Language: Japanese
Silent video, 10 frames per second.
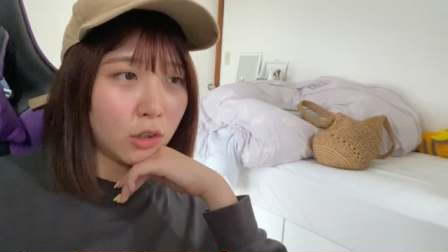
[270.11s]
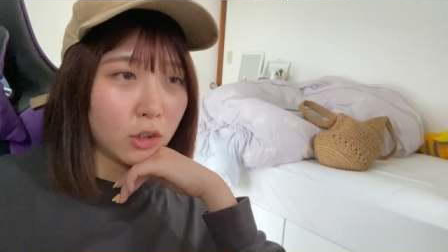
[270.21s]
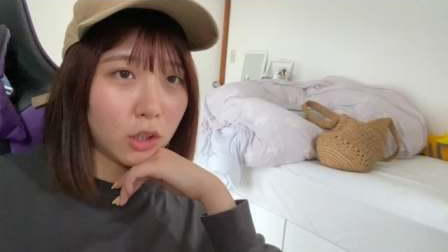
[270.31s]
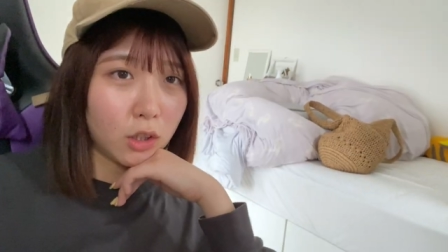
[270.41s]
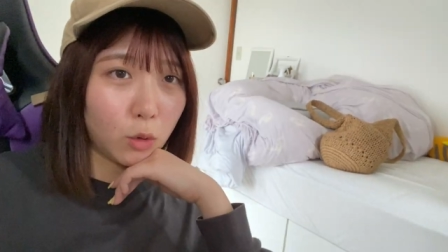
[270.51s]

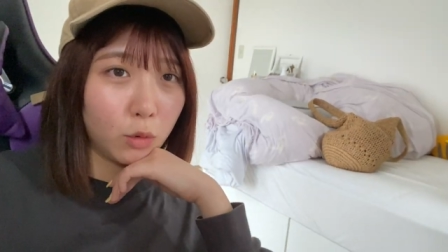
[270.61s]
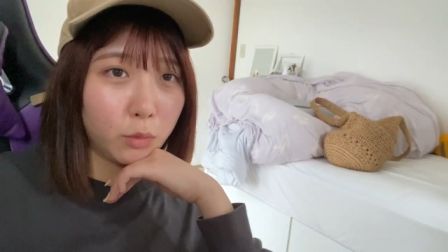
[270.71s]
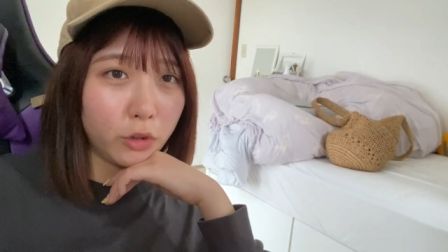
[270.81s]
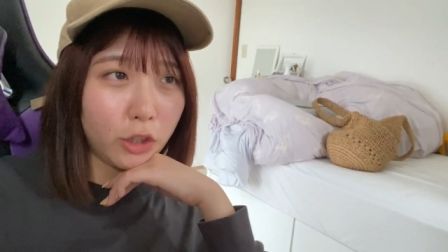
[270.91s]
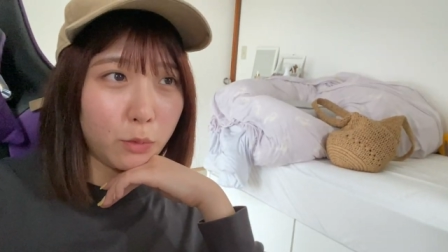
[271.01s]
ただ
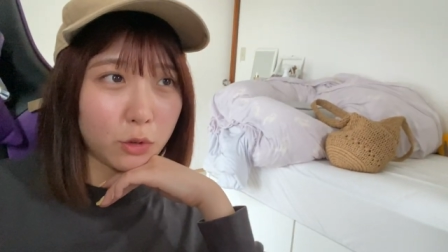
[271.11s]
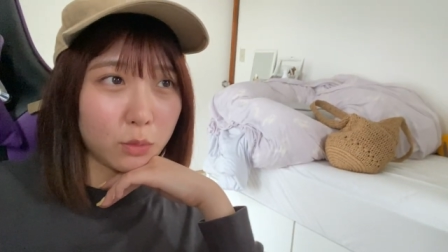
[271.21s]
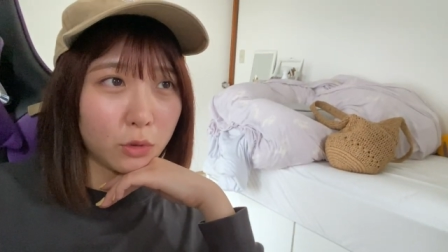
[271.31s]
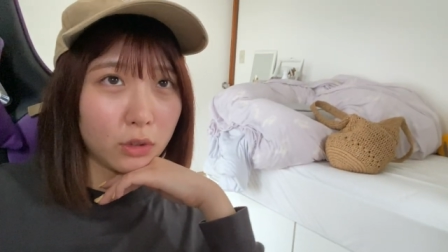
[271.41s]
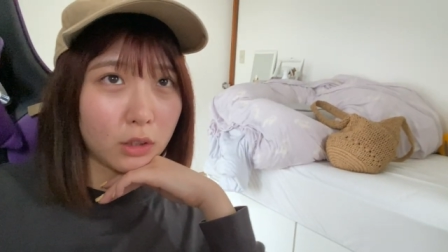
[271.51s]
重い荷物
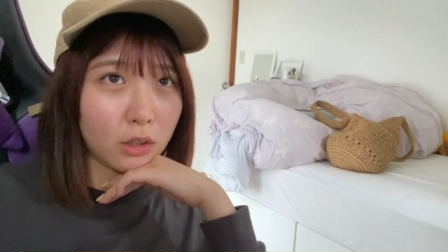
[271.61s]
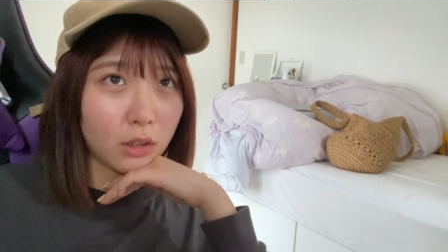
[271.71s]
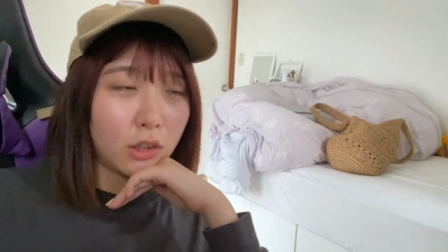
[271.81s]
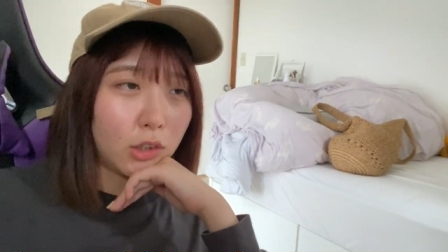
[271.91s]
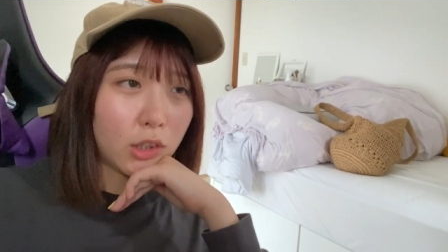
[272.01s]
持っ
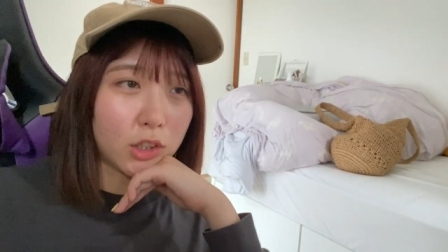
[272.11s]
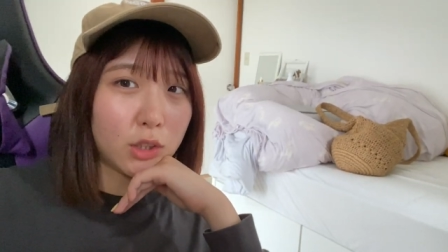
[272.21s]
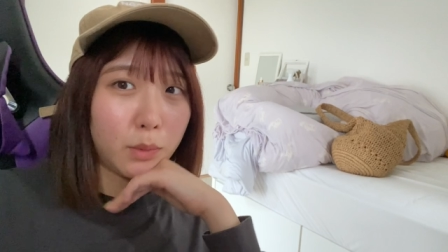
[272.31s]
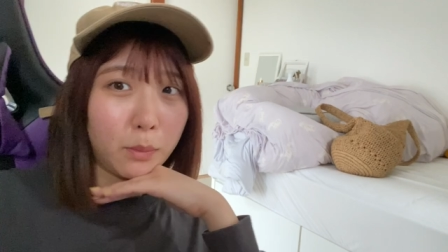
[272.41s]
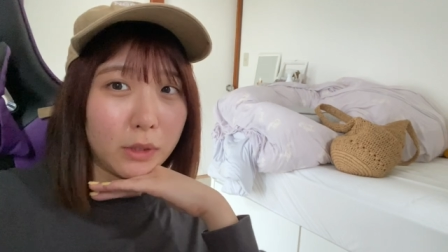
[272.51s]
て、なんか
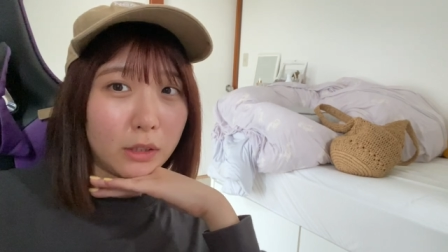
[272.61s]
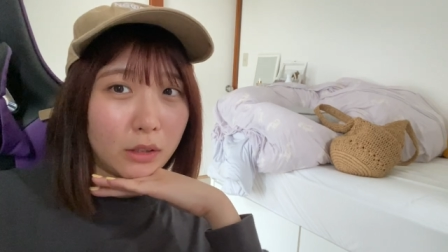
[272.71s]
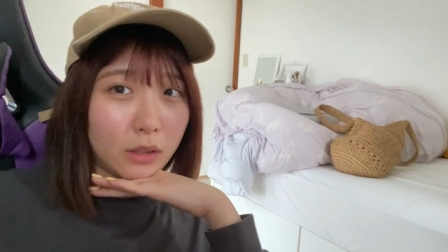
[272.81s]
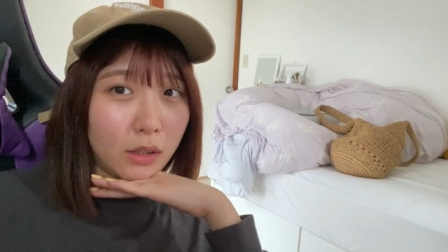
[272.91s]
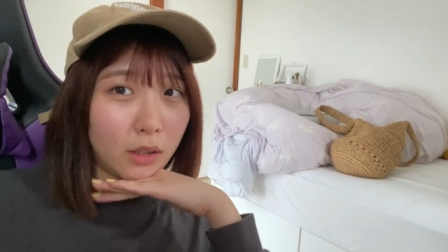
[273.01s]
千葉まで行っ
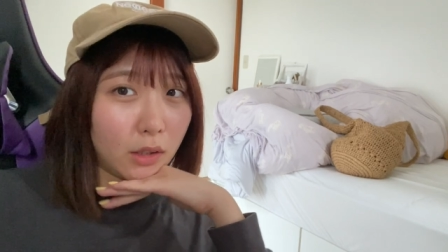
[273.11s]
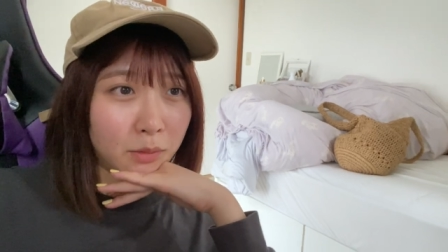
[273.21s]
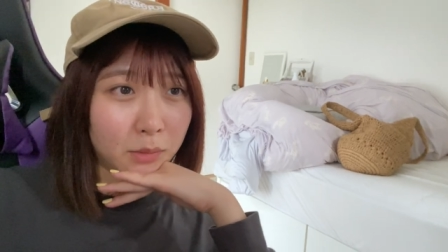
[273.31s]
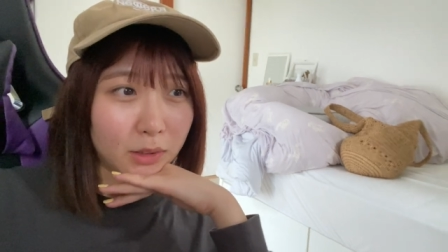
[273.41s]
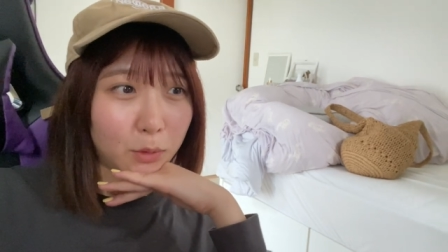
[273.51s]
て、
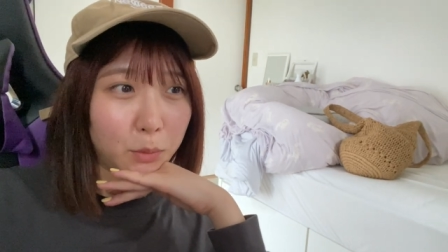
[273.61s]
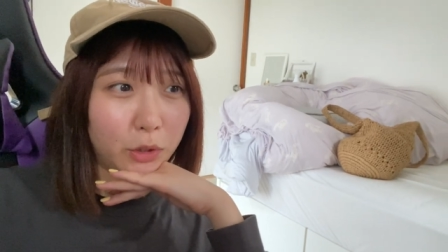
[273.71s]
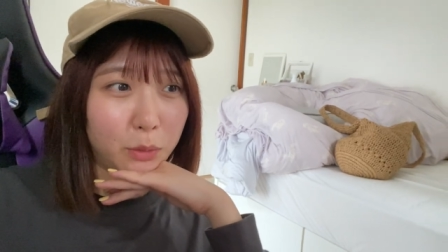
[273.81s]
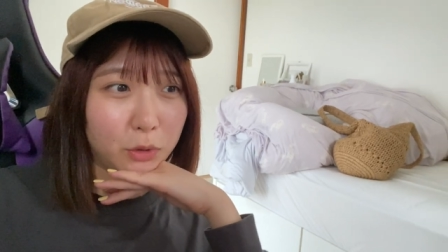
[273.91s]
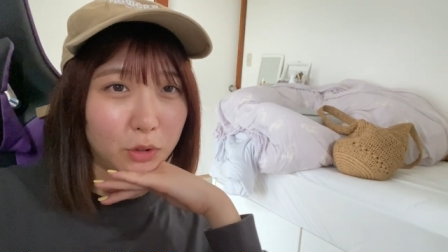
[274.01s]
また重い
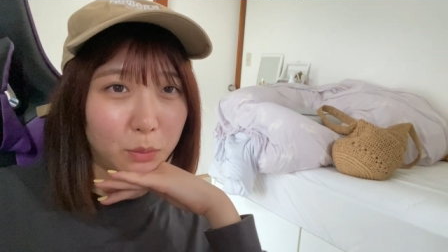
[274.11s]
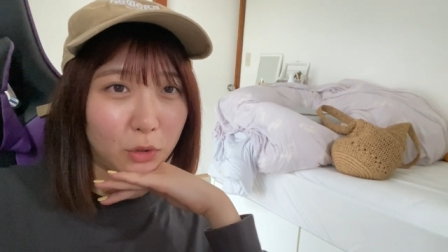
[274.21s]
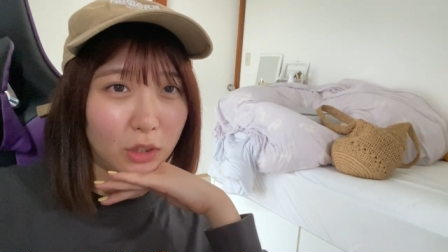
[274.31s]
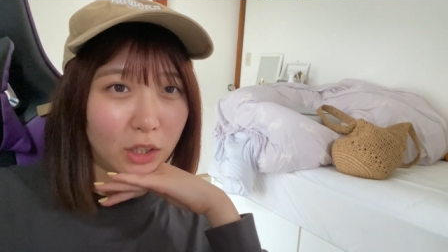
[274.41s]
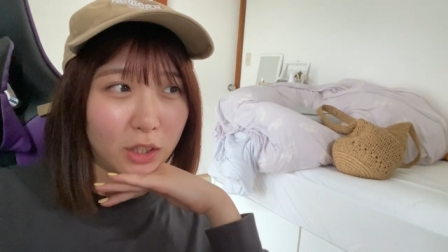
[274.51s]
荷物
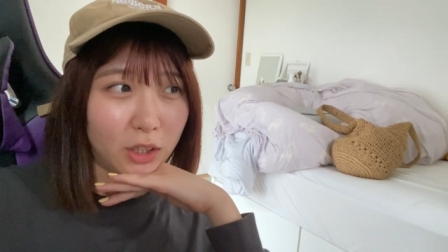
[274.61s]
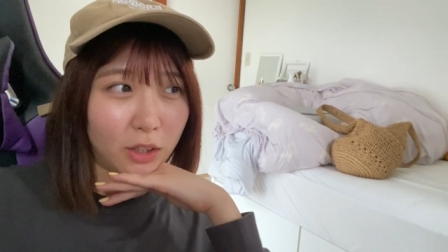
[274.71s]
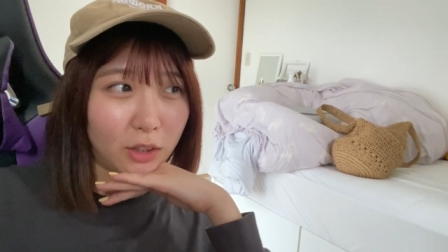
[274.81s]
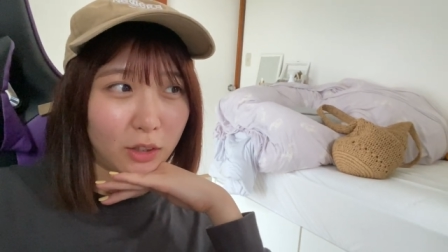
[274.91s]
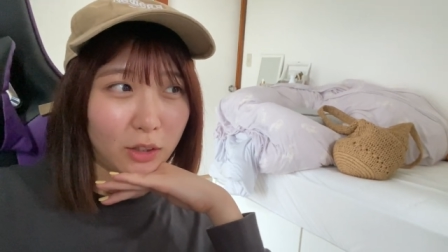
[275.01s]
持って帰ってき
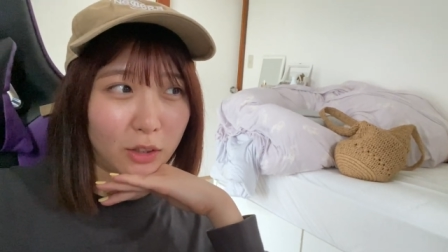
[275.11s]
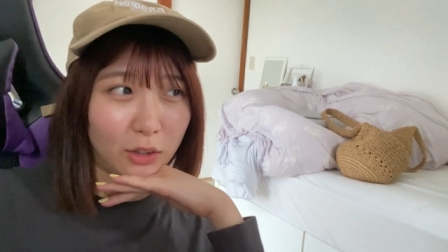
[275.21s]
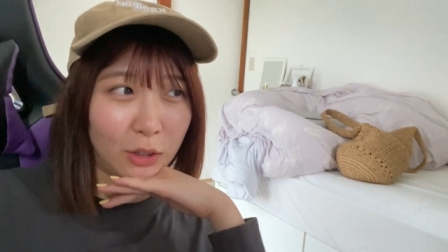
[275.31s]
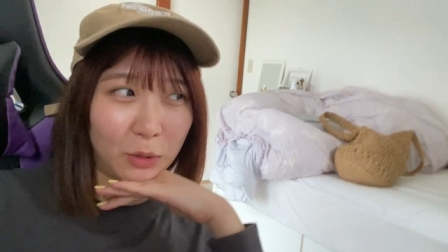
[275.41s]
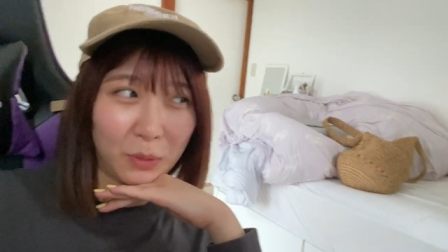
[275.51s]
ただけなんだ
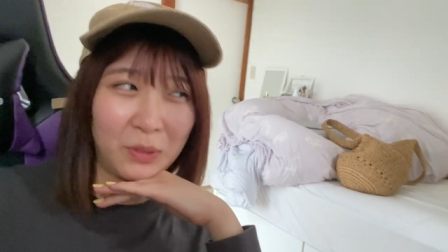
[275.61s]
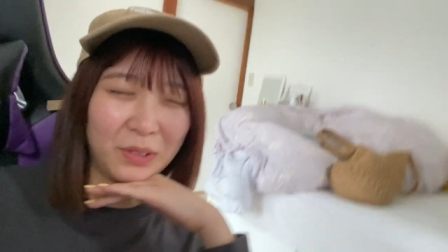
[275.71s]
けど。